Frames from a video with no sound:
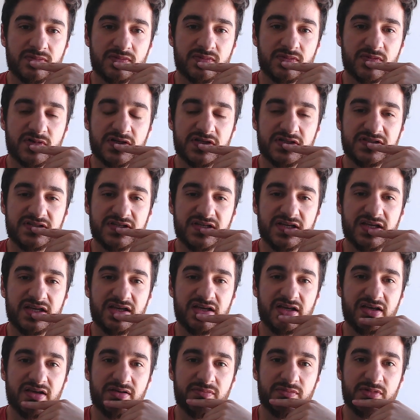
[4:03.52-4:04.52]
Parece
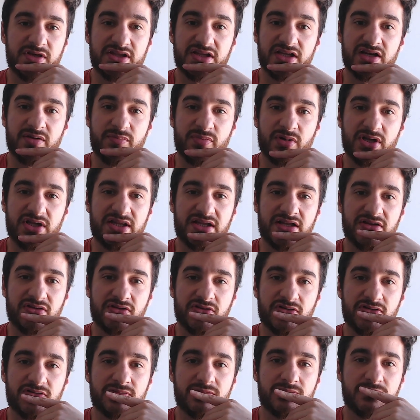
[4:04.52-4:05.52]
que me están
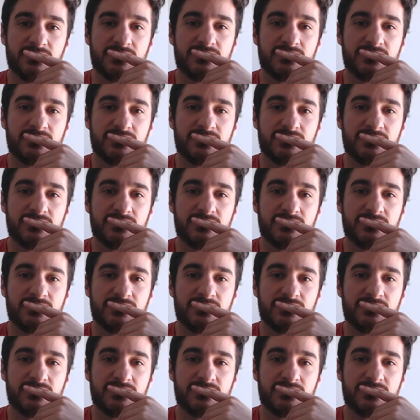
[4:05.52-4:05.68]
apretando.